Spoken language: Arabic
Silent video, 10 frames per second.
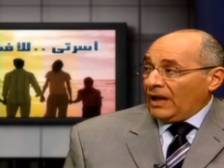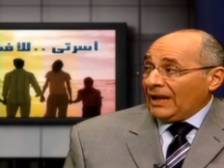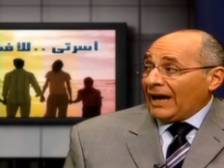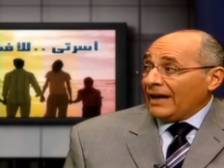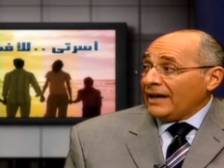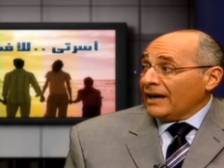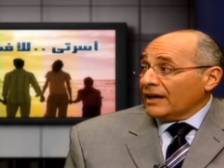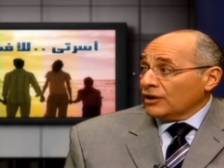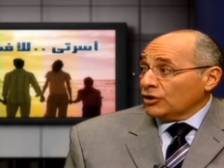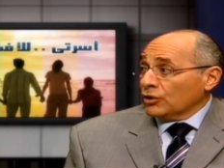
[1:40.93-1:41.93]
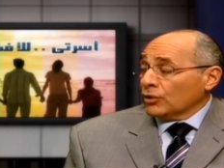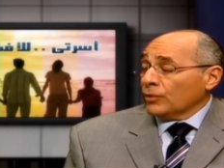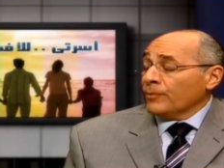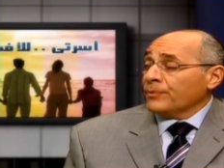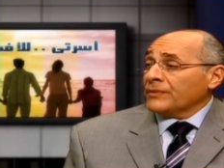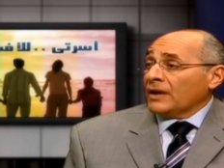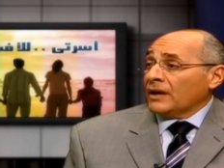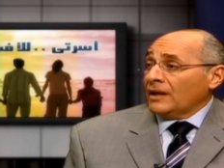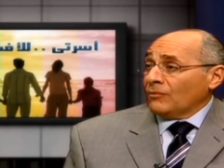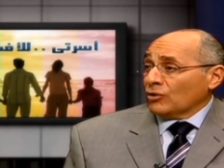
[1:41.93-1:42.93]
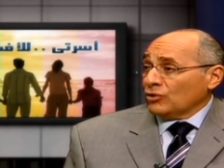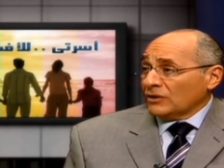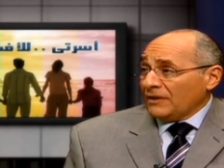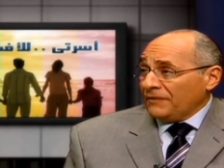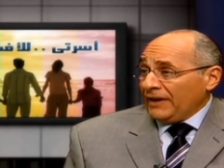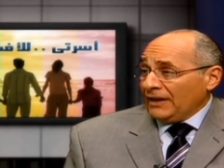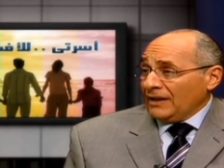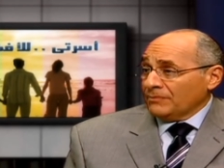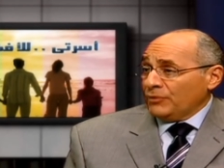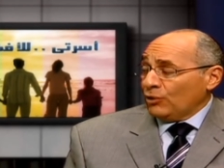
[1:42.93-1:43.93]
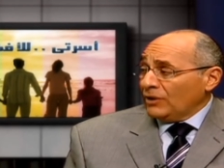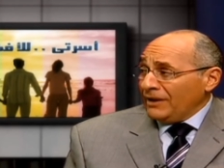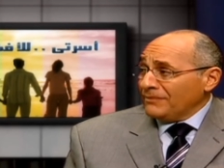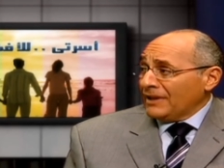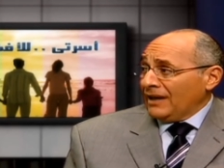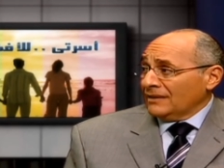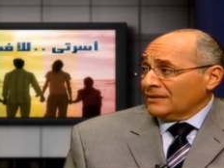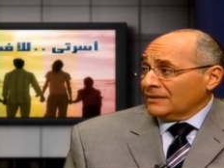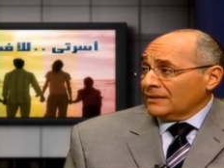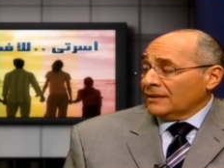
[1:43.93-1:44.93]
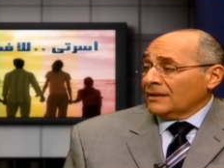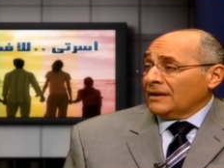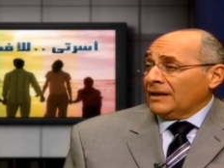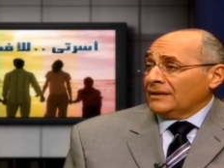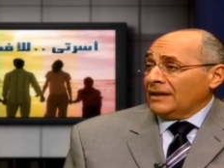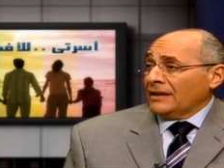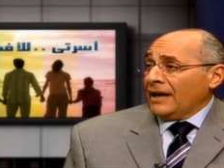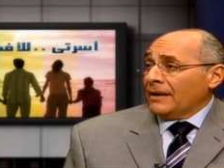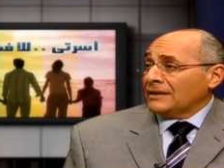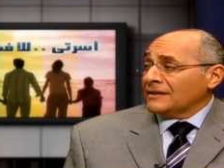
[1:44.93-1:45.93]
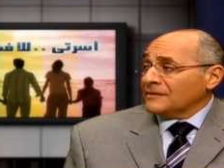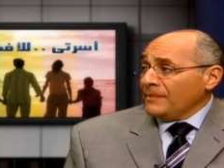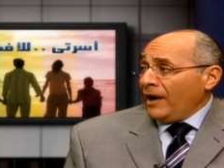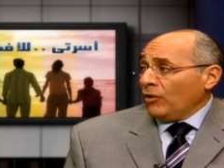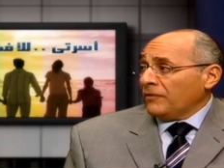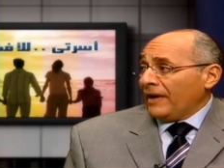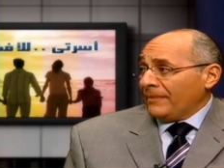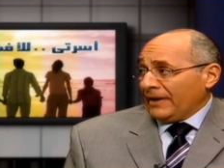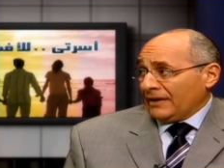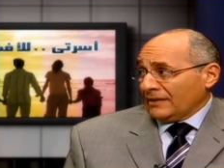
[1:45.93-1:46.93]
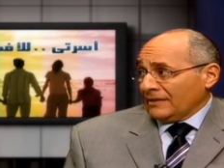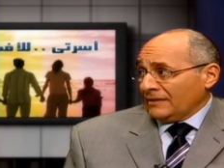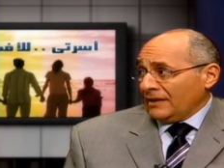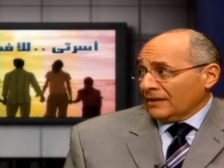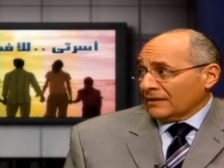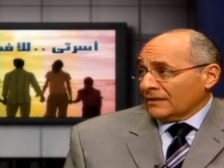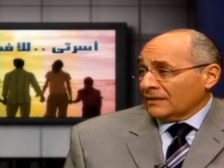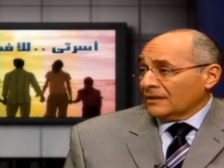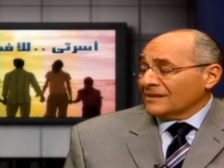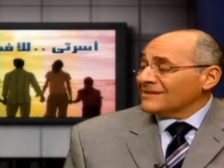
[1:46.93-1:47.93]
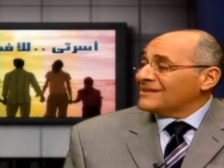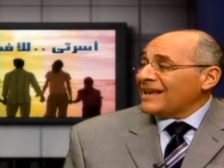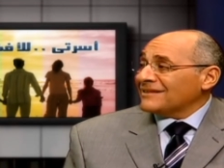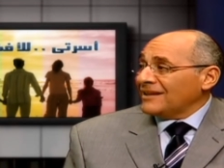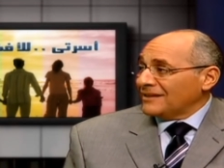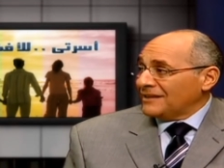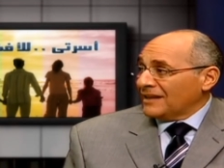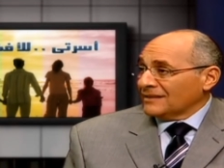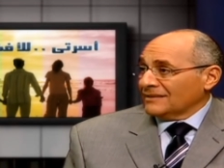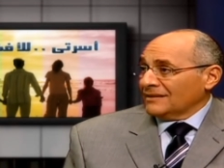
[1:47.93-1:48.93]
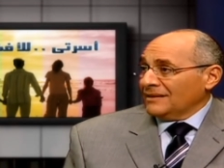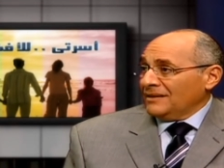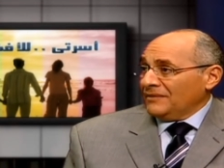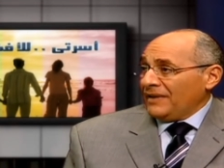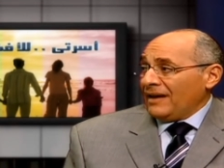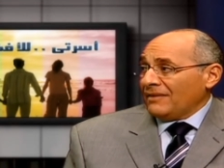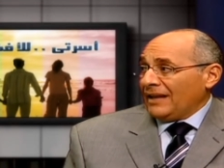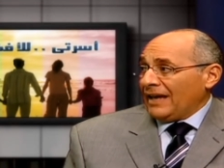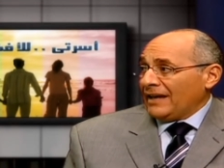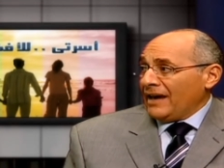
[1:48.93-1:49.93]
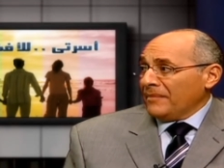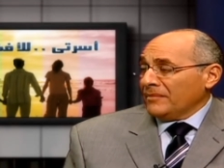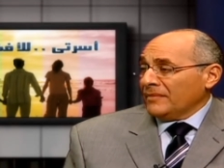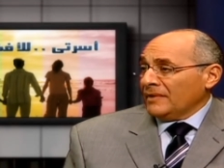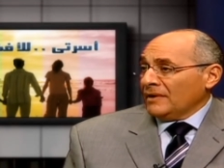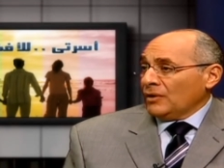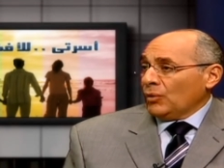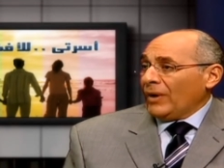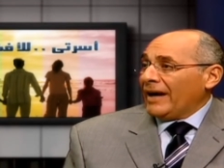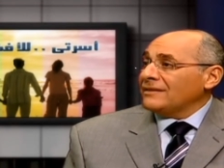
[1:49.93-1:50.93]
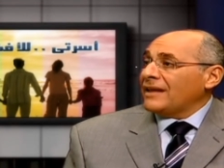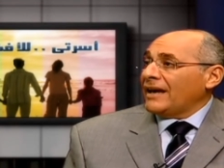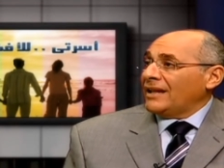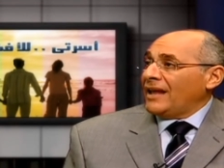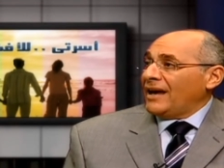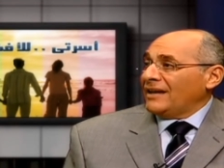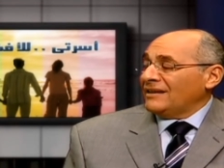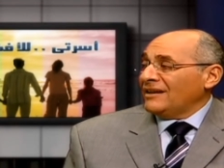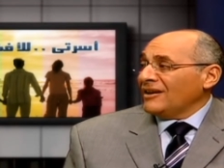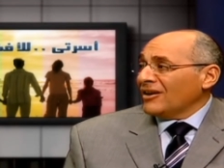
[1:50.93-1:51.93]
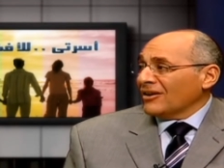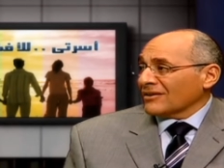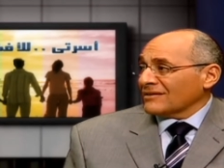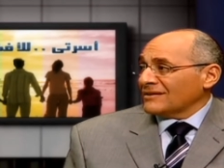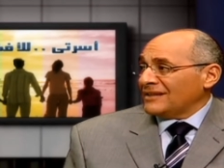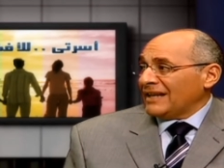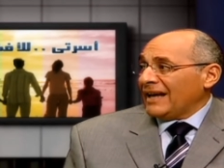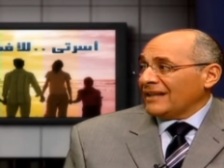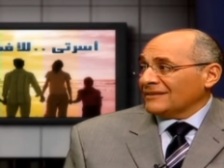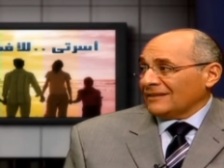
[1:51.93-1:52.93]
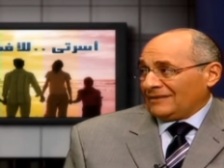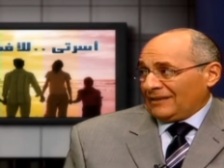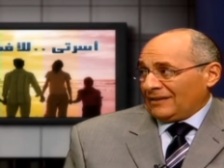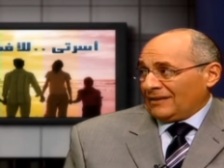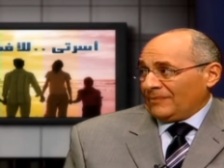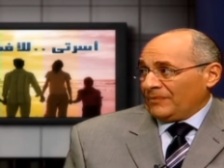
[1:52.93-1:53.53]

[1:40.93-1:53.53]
الحقيقة أنه الموضوع ده فعلا بيؤلمنا أننا نسمعه في أماكن كتير زاد جدا في هذه الأيام وأدى إلى انهيار زيجات كثيرة